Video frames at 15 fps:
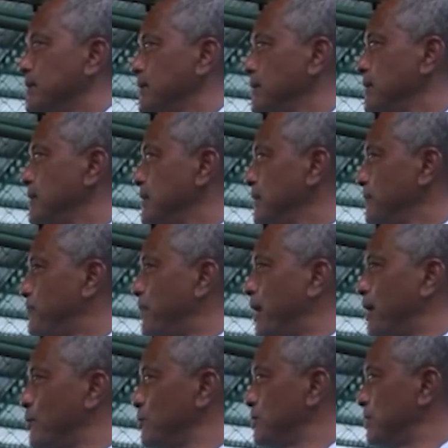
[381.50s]
ini
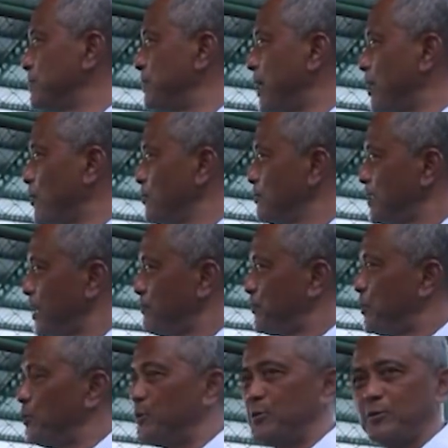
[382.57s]
baru dibangun
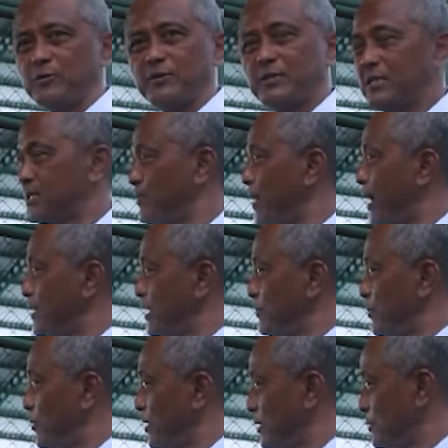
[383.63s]
tribun di sebelah
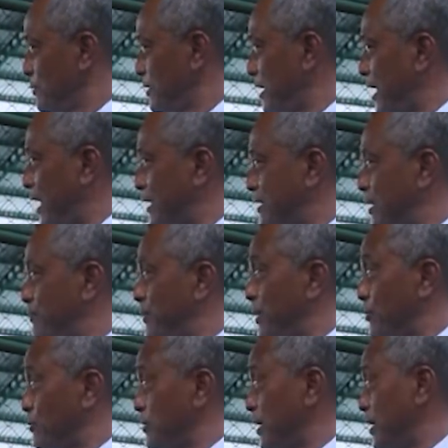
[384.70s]
timur itu yang ada
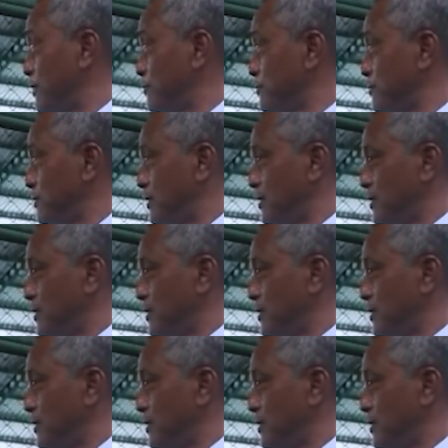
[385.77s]
birunya itu.